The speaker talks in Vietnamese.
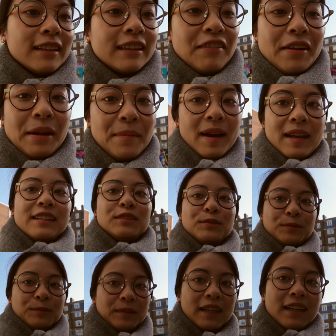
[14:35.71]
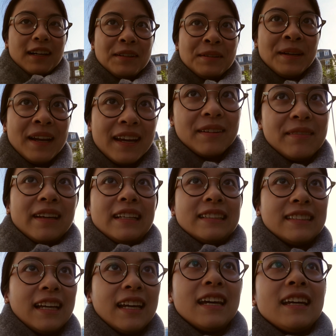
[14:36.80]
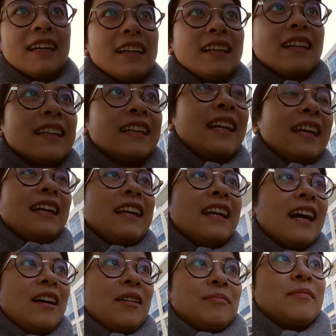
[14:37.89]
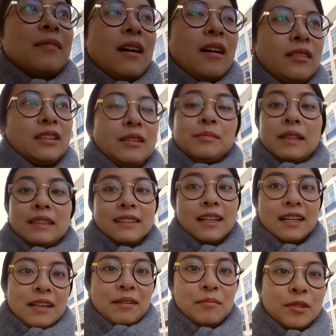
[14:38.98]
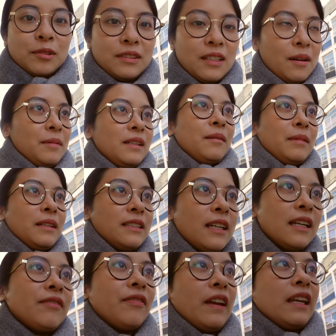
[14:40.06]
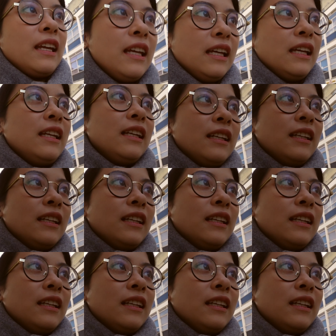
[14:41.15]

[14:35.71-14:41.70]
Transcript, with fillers: tại vì các bạn ấy rủ nên là hôm nay mình sẽ đi học từ 10 giờ đến 1 giờ. Bây giờ mình sẽ phải đi in.